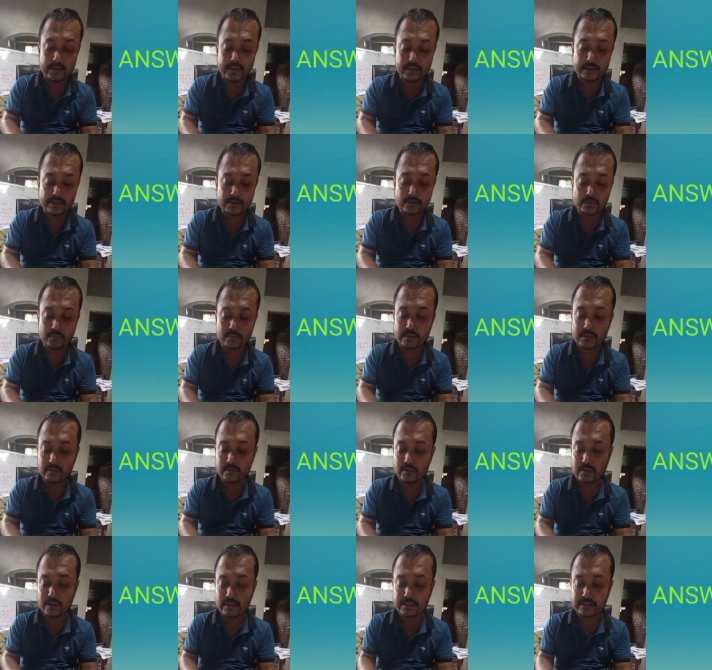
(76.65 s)
এটার সঙ্গে মিল
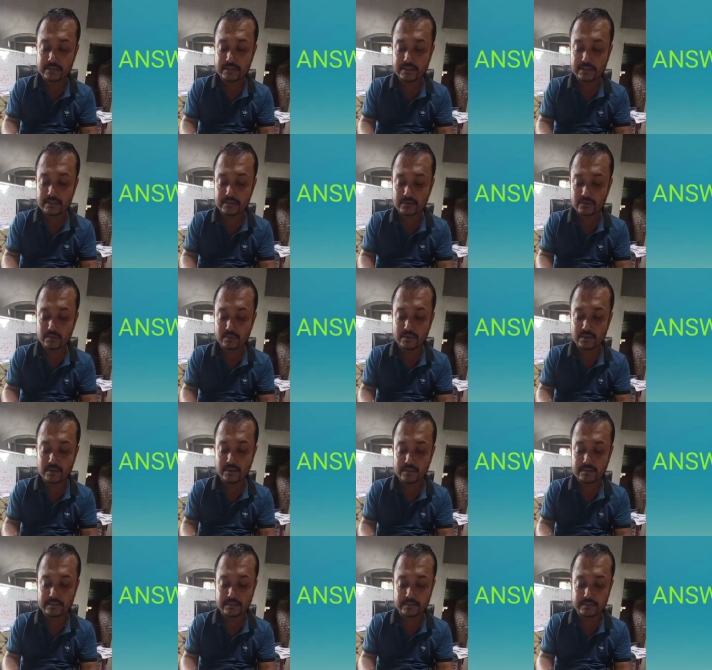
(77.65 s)
করা আছে এটার সঙ্গে মিল
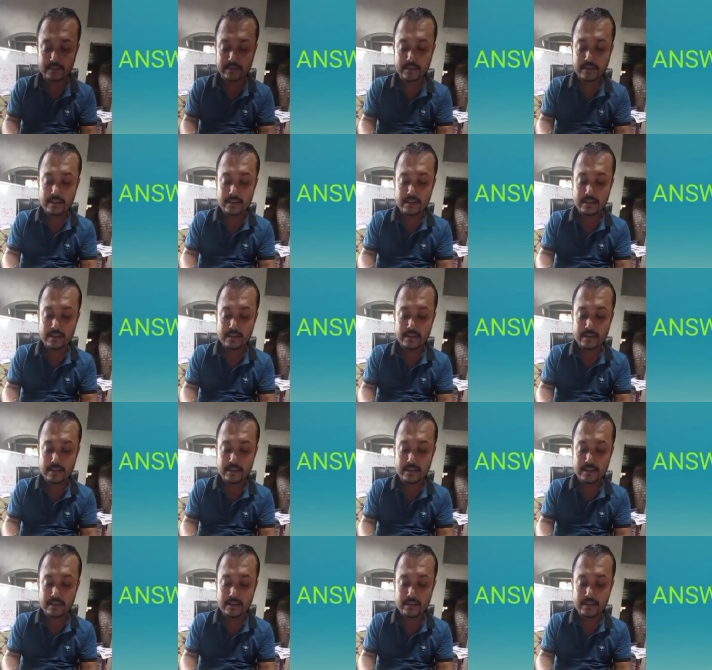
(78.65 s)
আসতেছে